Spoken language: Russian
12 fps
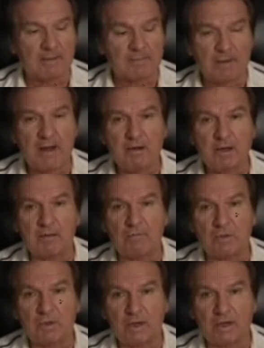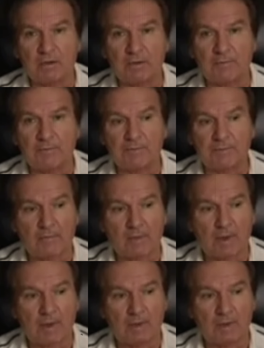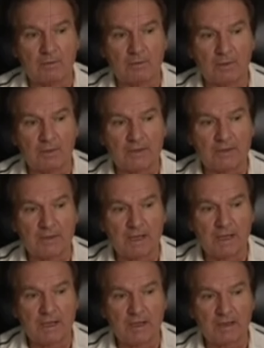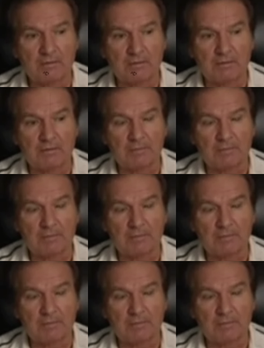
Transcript: Отправили их в Украину. Долго ждали,